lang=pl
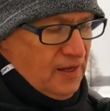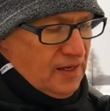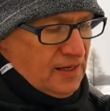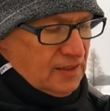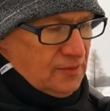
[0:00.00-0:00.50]

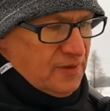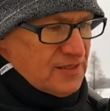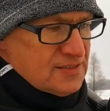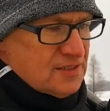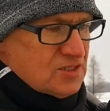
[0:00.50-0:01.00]

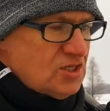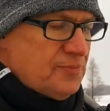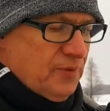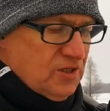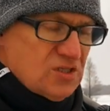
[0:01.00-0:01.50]
Natomiast jeżeli
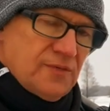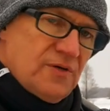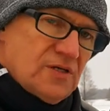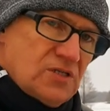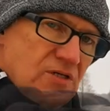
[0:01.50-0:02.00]

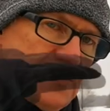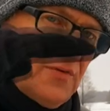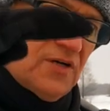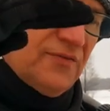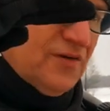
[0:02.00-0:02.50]
podniesiemy sondę
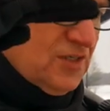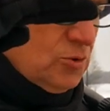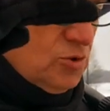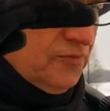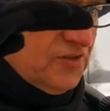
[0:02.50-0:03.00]
wykrywacza
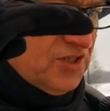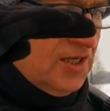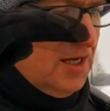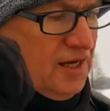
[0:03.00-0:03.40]
dużo wyżej,